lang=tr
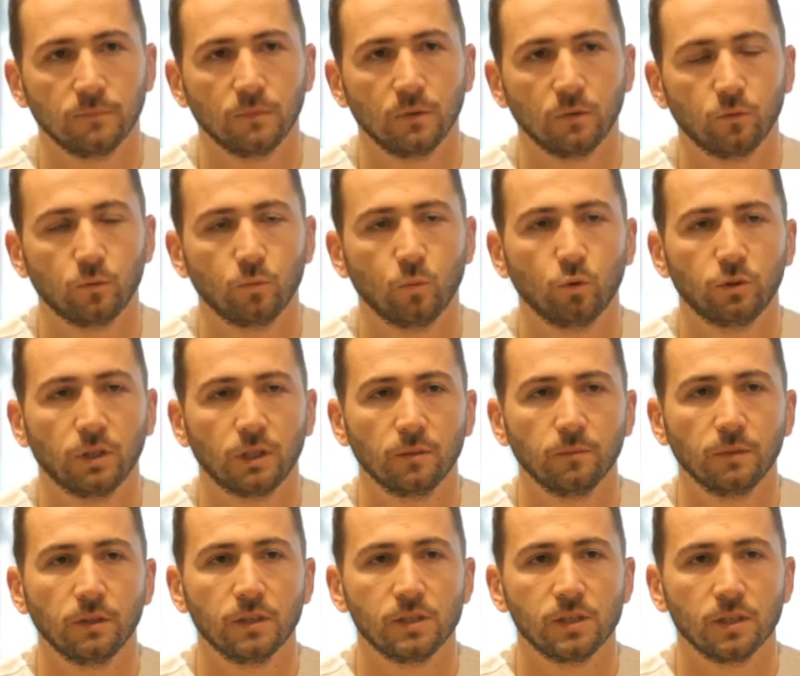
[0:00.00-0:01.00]
Futbol
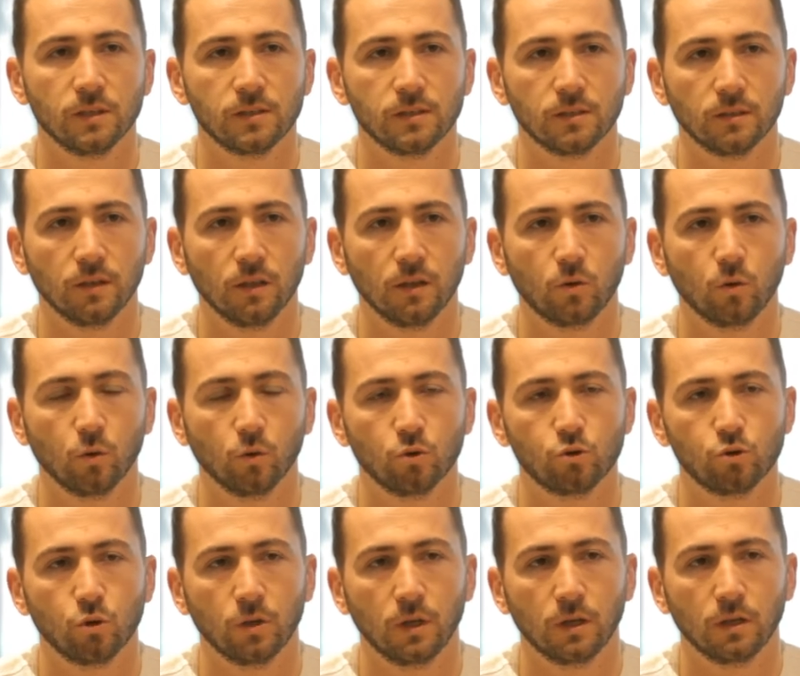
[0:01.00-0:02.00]
takımının içerisinde
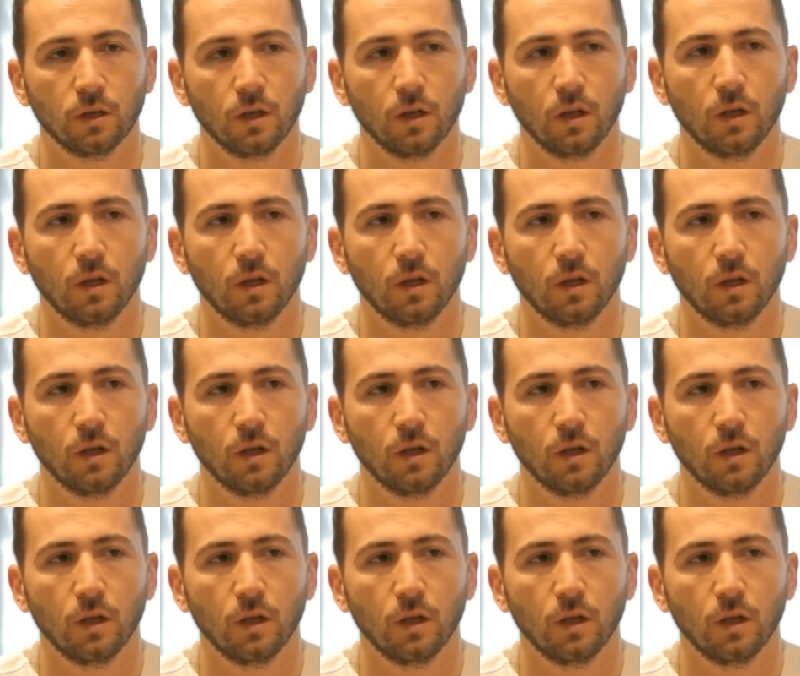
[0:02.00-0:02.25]
kondisyoner